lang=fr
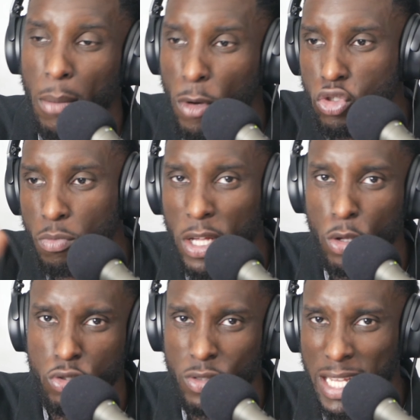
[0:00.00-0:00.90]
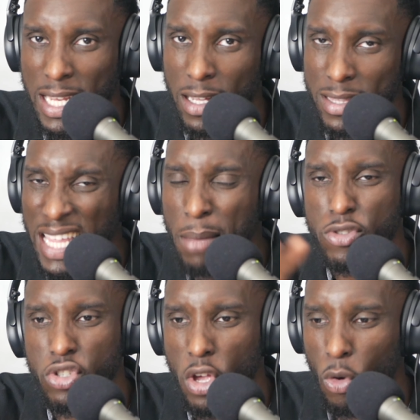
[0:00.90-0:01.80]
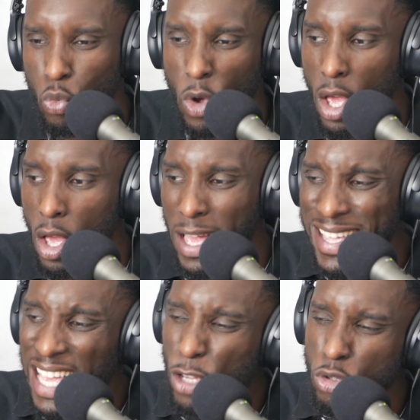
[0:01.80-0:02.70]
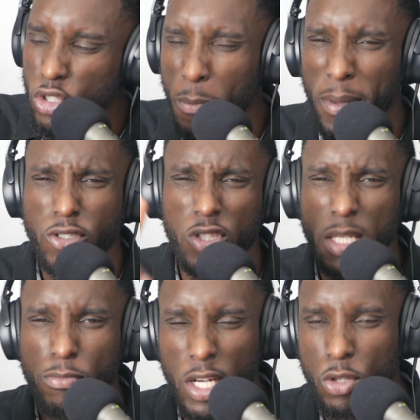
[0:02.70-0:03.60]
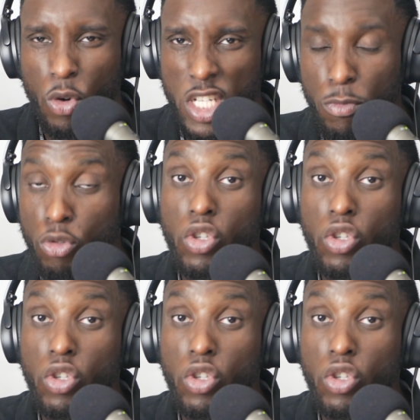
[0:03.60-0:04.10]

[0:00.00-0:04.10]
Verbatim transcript: Moi, je suis pas dans ce délire d'âme sœur où il y a qu'une seule personne qui pourrait te correspondre.